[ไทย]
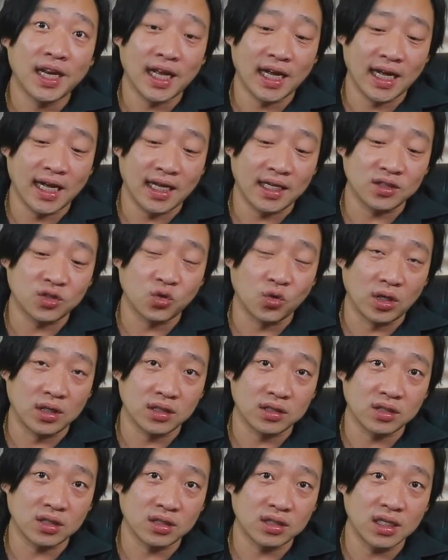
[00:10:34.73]
นะฮะส่วน
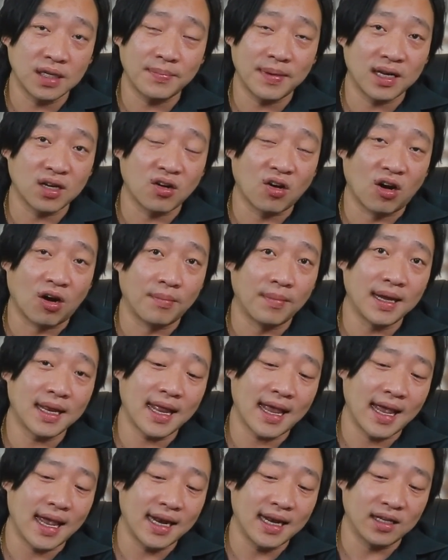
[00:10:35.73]
ที่เป็นของไม่
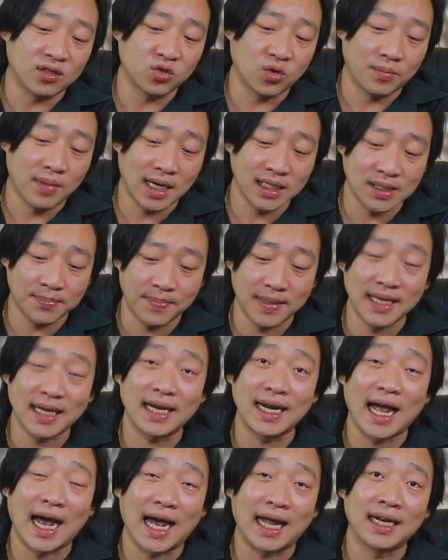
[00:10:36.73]
แท้เนี่ยส่วนมากจะเป็น
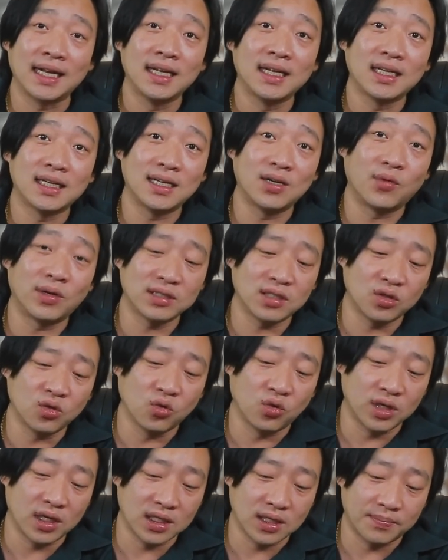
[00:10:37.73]
กระดาษ คือวัส
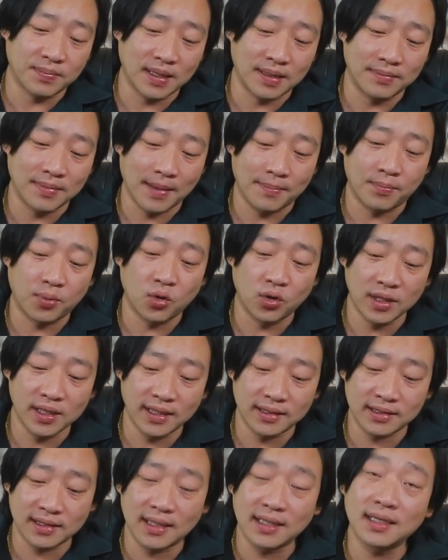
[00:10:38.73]
ดุเนี่ยจะเป็นแบบโพ
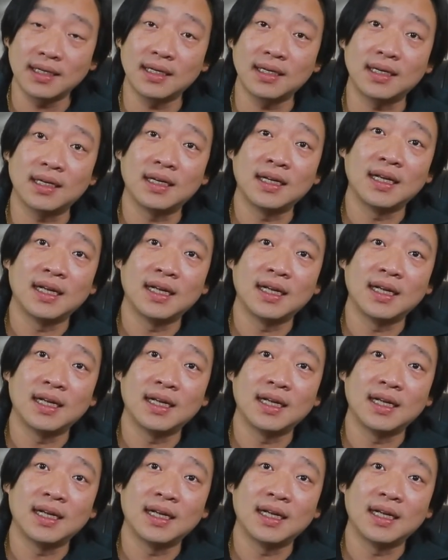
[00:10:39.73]
ลีเอสเตอร์